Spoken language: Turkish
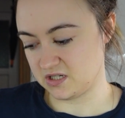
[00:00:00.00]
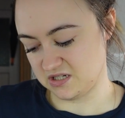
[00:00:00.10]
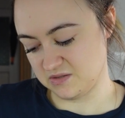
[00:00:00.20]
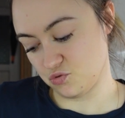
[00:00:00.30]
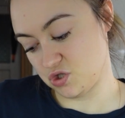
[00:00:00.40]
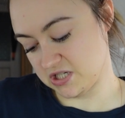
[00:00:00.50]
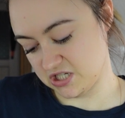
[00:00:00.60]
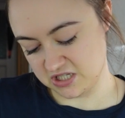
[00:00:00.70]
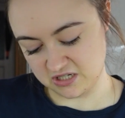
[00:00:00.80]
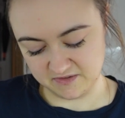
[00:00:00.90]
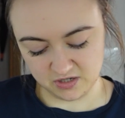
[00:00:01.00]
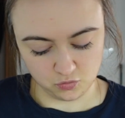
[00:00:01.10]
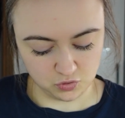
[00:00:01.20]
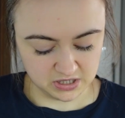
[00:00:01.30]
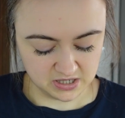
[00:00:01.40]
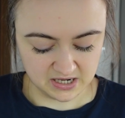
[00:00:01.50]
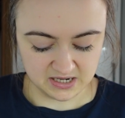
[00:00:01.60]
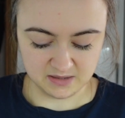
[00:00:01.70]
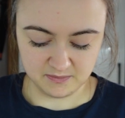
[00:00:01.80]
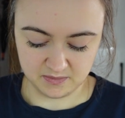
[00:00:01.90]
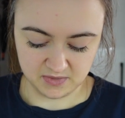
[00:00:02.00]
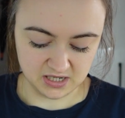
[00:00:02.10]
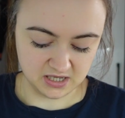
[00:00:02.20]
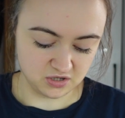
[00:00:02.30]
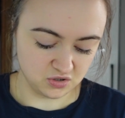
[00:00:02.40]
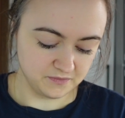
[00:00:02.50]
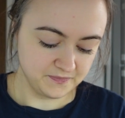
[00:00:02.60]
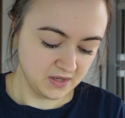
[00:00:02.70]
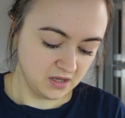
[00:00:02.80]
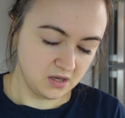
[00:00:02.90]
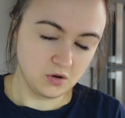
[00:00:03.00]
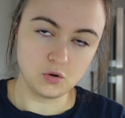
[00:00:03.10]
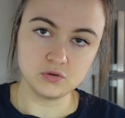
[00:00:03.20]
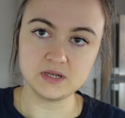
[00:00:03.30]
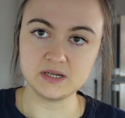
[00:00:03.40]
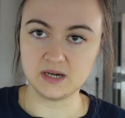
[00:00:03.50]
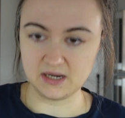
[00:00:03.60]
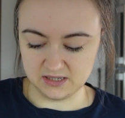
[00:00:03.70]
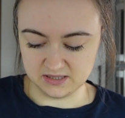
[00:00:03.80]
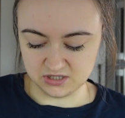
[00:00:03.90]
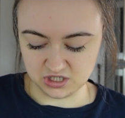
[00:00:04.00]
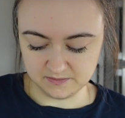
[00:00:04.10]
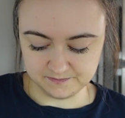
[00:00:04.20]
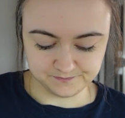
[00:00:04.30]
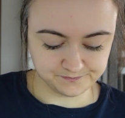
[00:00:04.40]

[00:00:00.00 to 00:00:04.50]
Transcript: E, butik işleri var. Onları halletmem gerekiyor. Onları halledeceğim.